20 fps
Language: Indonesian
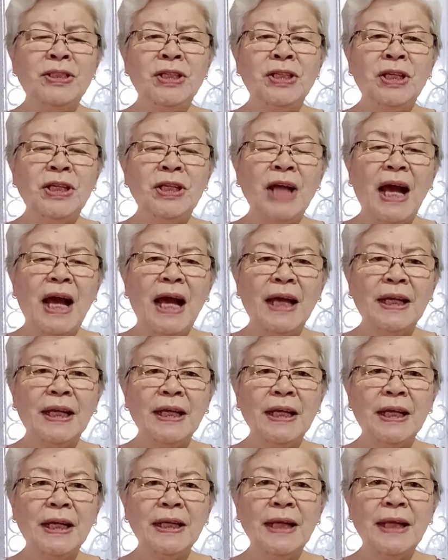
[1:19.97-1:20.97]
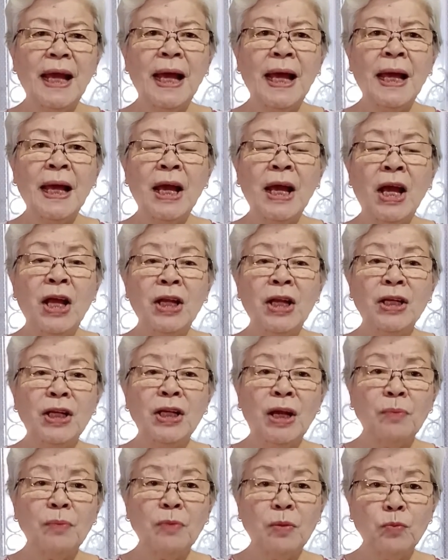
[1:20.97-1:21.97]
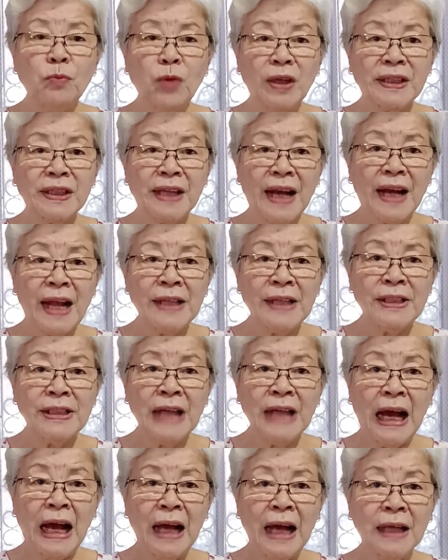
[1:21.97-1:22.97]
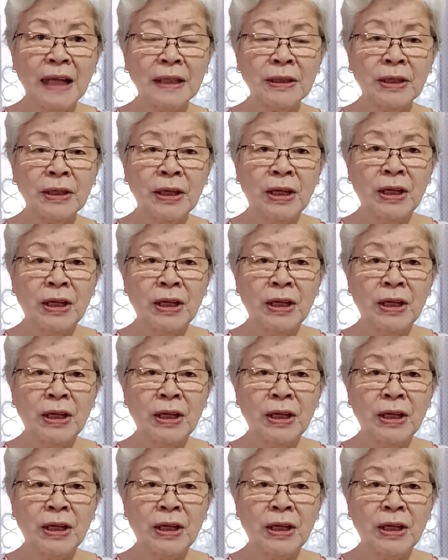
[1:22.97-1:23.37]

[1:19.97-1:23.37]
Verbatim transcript: Jadi akhirnya dia membuat keranjang